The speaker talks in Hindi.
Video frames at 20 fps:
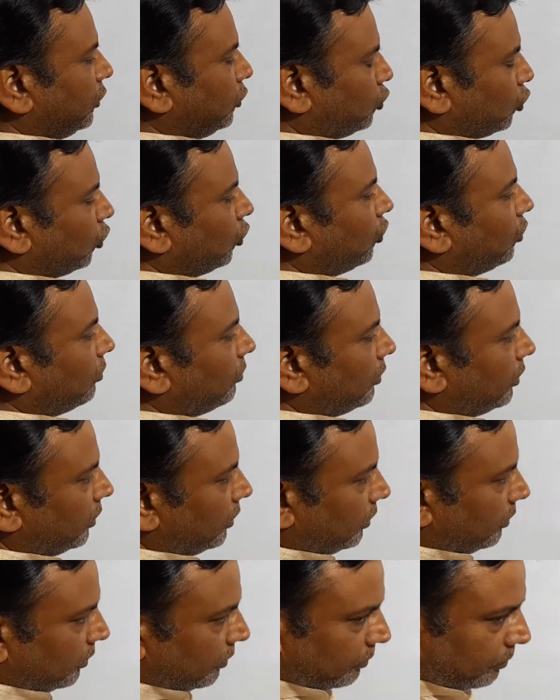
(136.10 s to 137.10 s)
जो
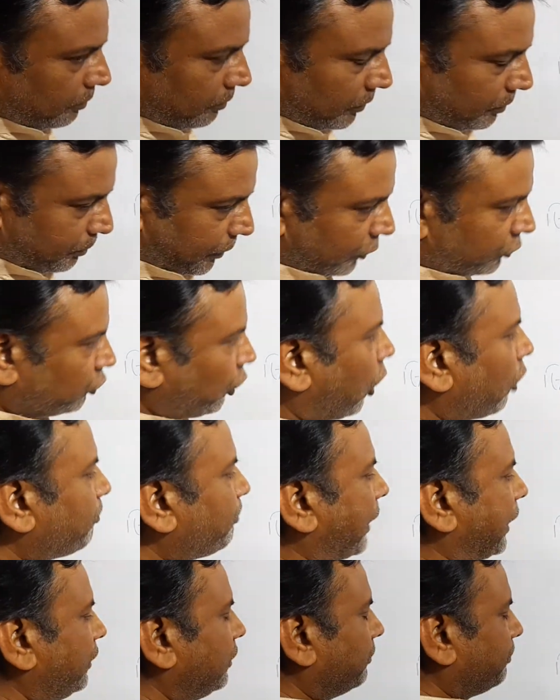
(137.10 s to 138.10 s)
प्रस्ताव
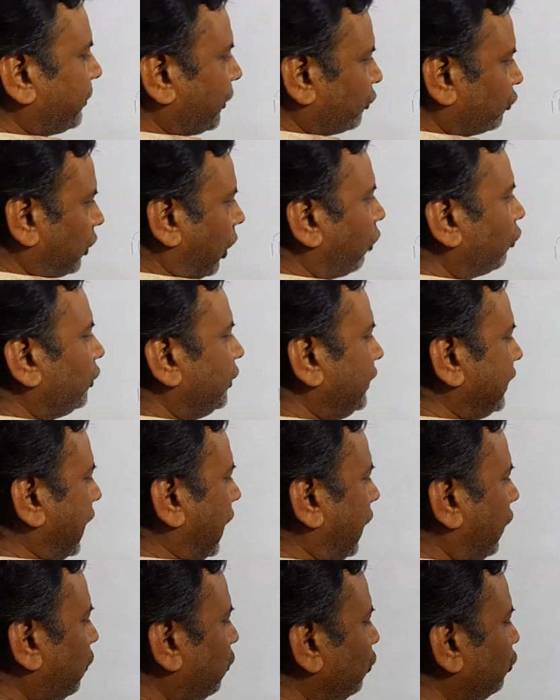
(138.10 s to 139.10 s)
प्रस्ताव दिया
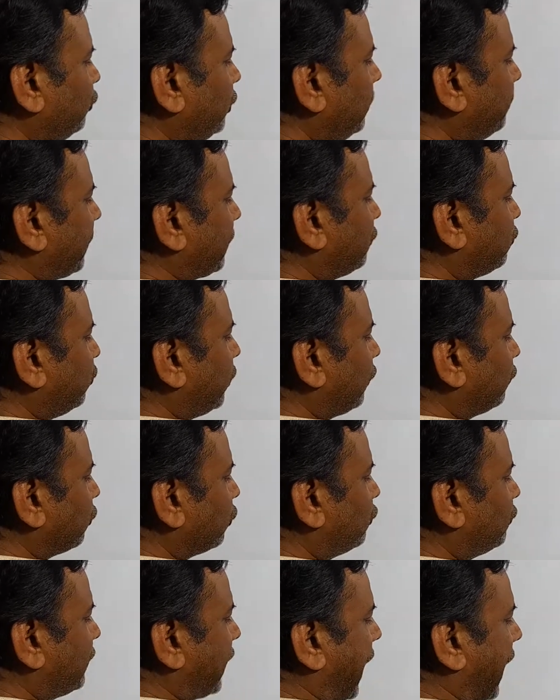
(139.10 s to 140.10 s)
उसी पर
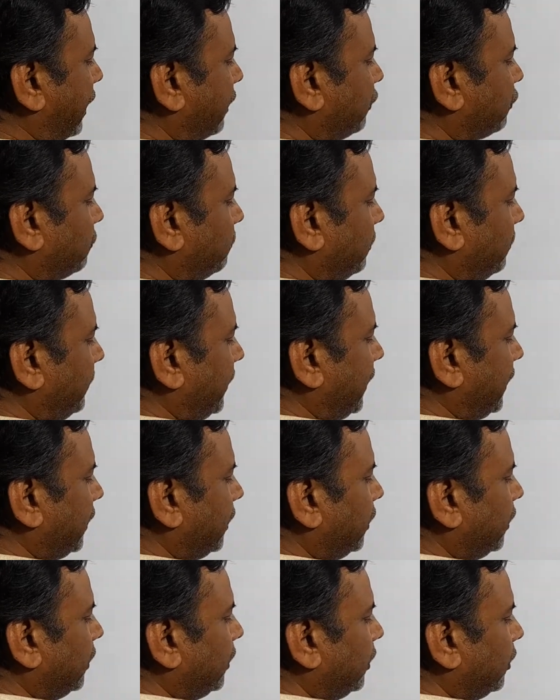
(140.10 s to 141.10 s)
1904 ईस्वी में
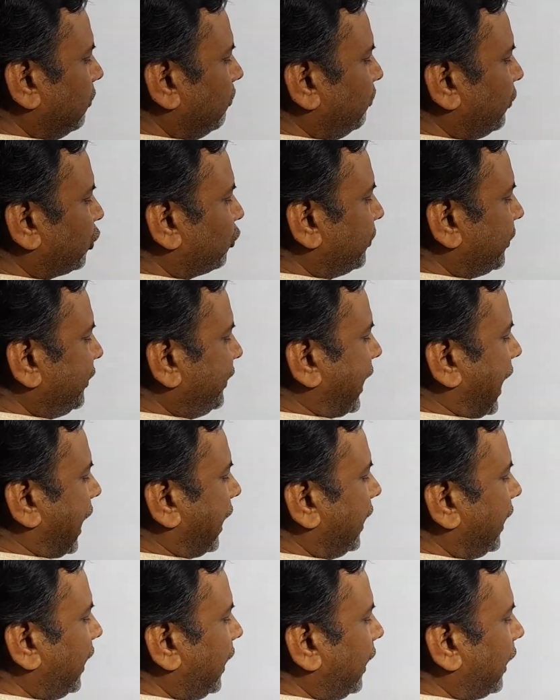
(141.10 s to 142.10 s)

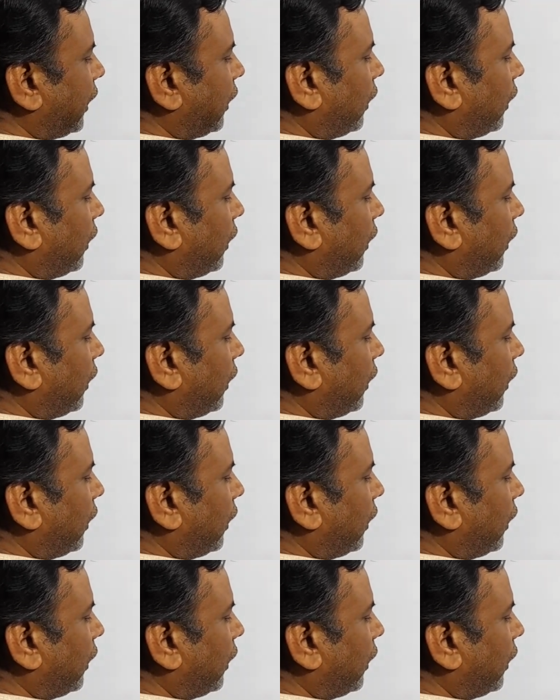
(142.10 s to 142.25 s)
विश्वविद्यालय